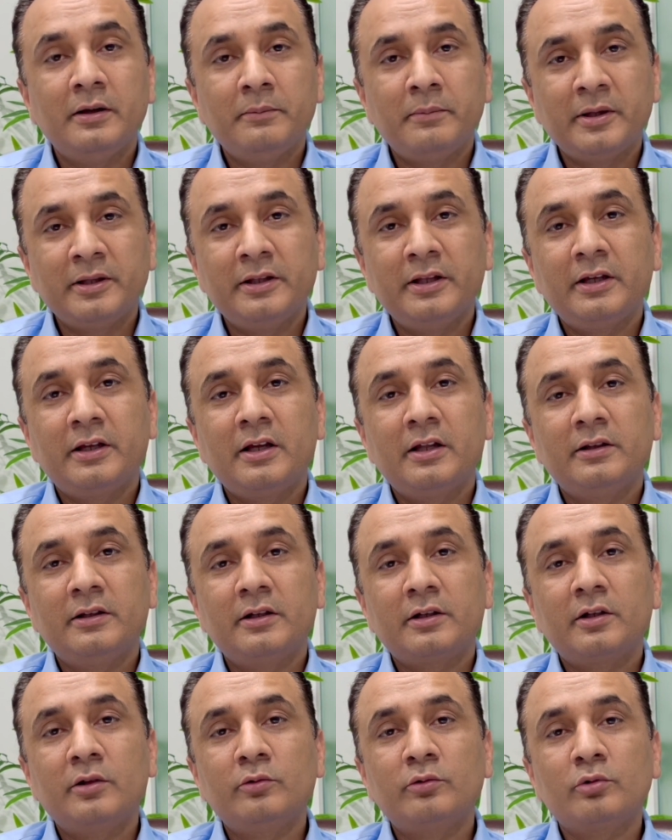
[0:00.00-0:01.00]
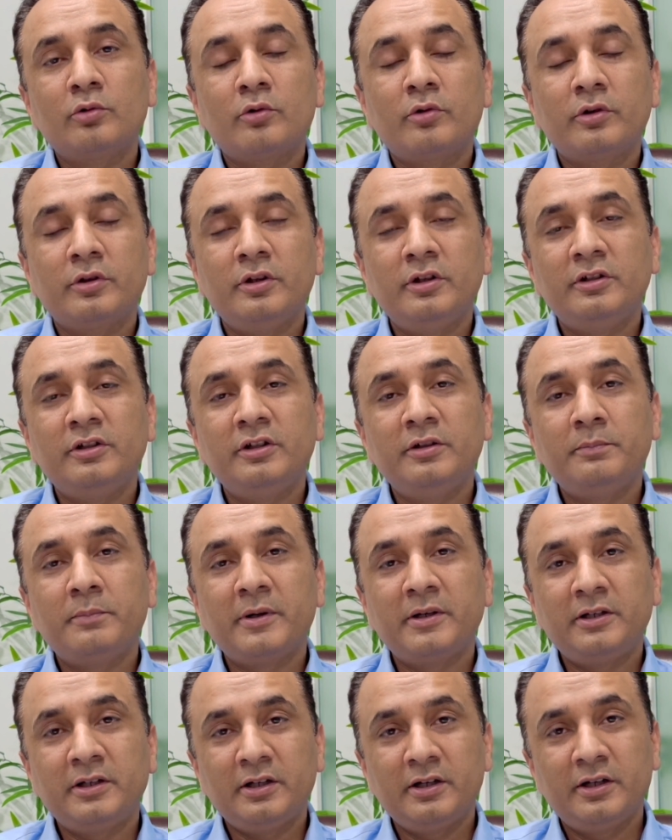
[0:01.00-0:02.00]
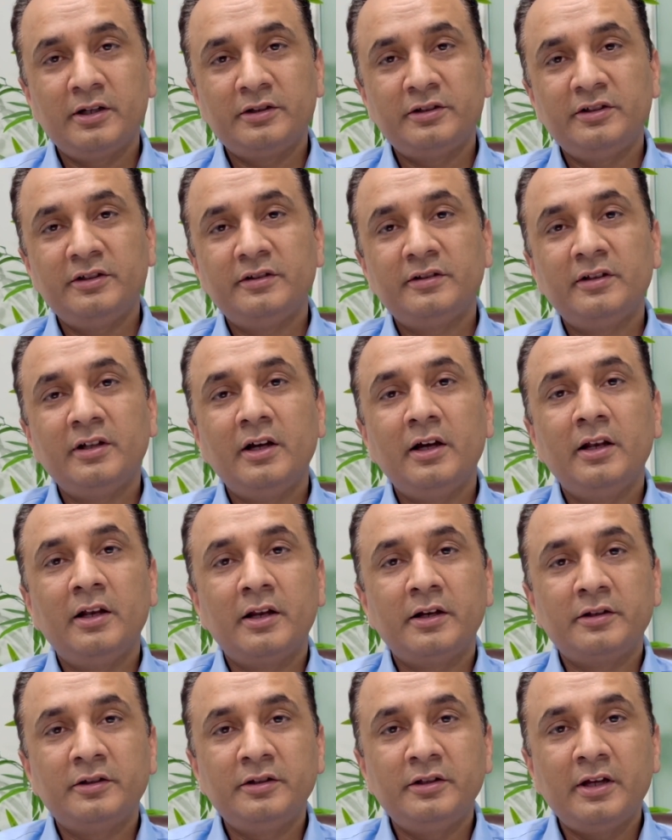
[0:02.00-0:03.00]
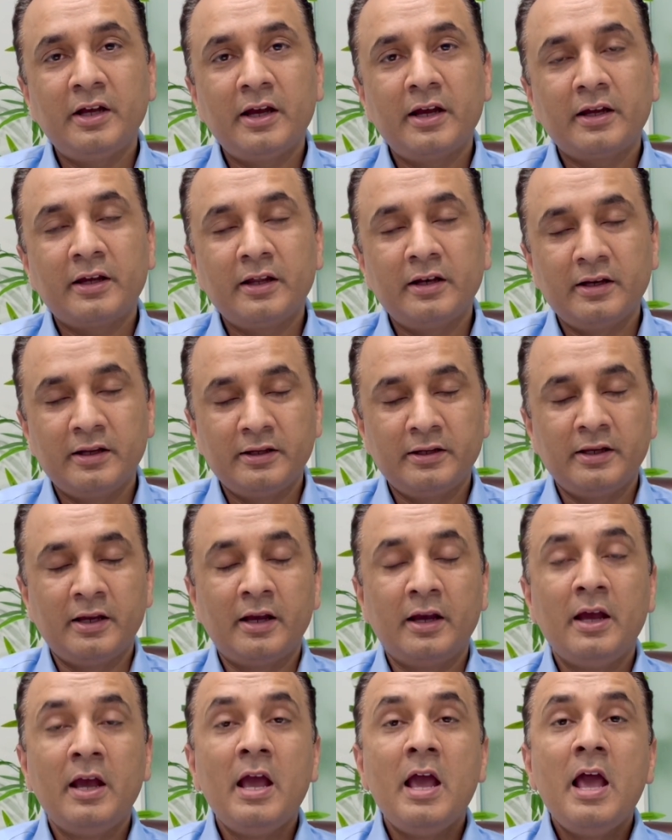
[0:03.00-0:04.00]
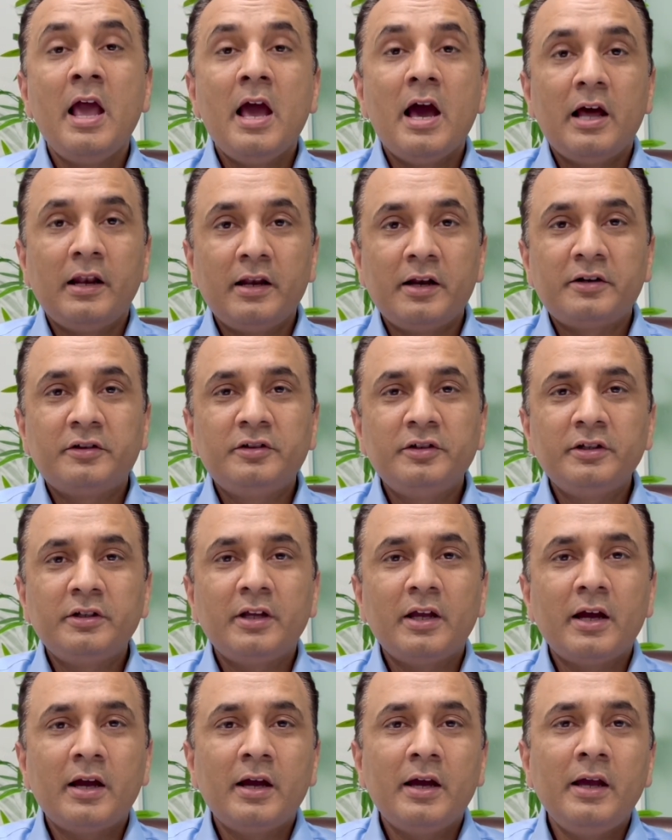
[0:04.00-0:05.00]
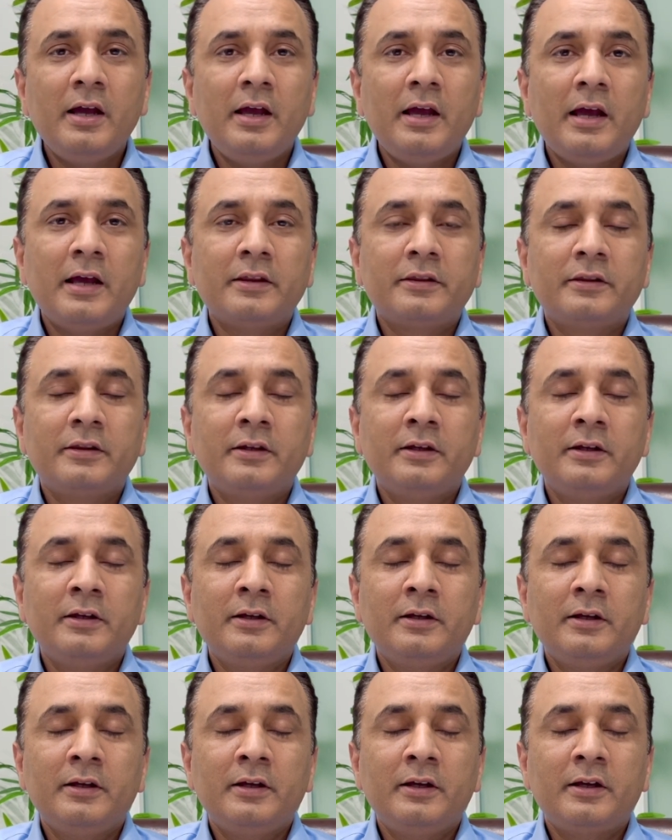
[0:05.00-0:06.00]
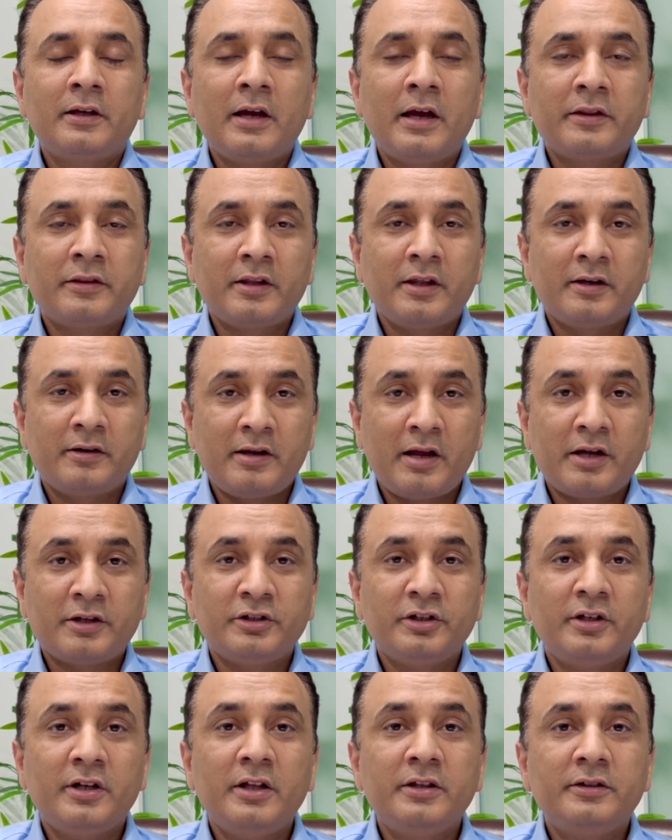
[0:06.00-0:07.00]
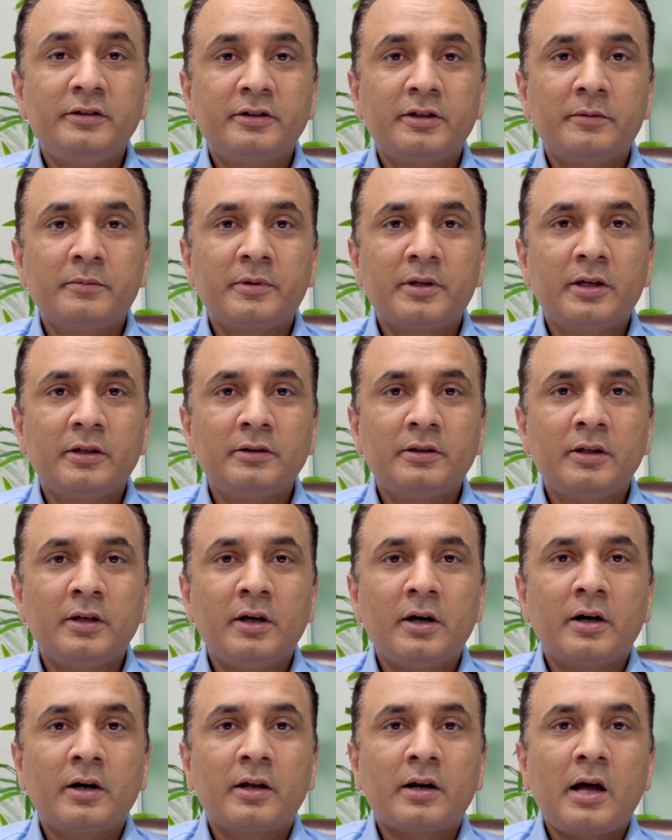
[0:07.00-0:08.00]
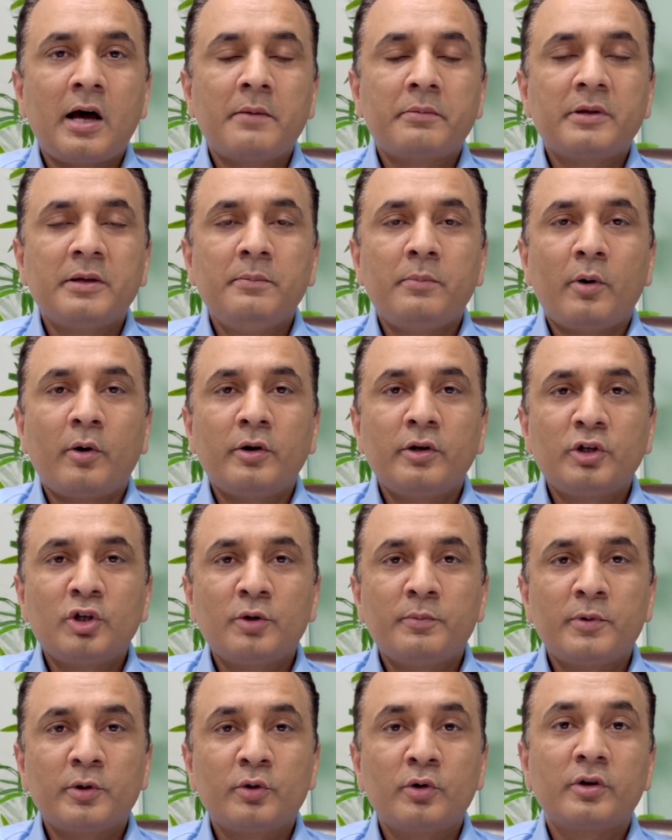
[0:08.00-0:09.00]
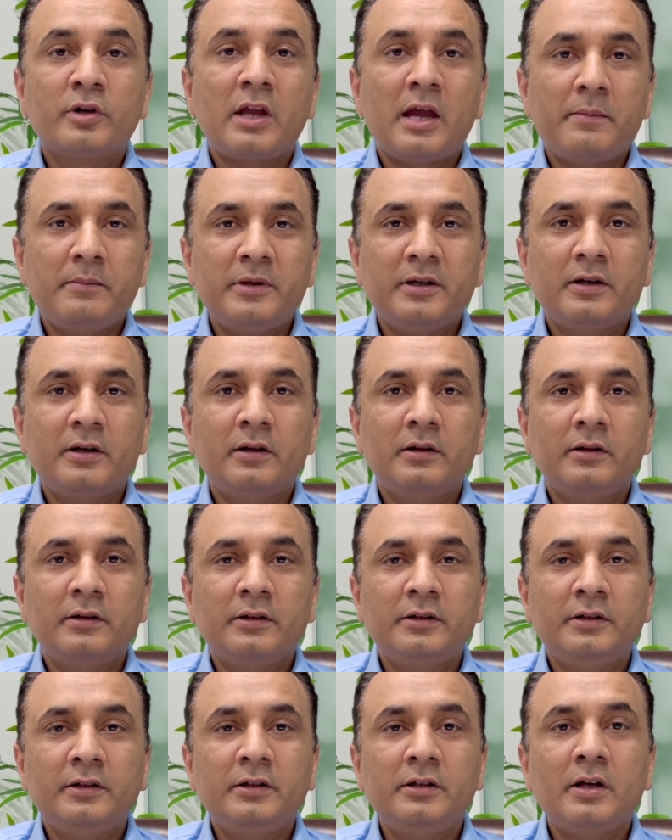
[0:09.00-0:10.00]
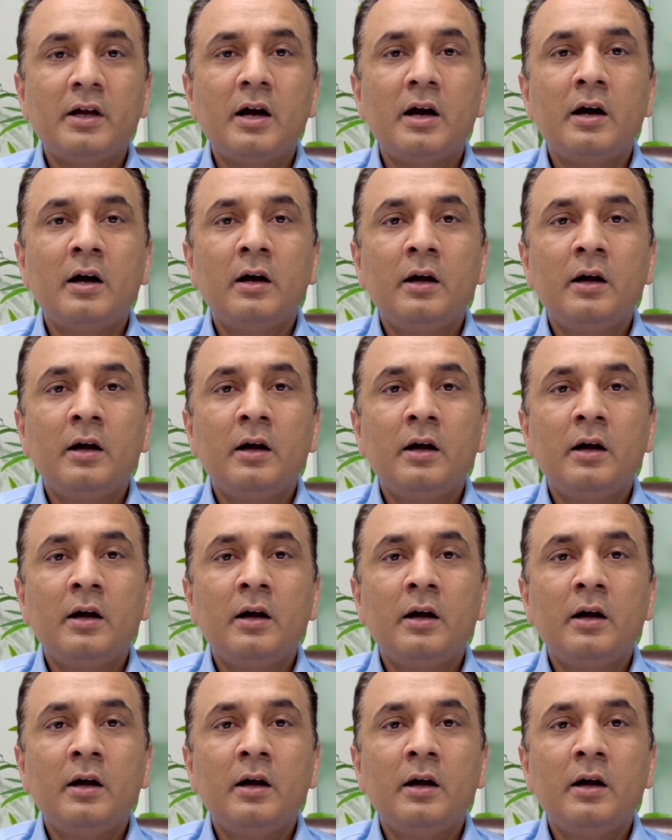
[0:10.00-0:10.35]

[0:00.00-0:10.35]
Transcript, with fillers: बंदे के अंदर के उसको किसी चीज़ पर्टिकुलर चीज़ से एलर्जी है कि नहीं है एलर्जी क्या है ऐसे एक ऐसा रिएक्शन है जिसम के अंदर अगर आपकी बॉडी के ऊपर कोई केमिकल या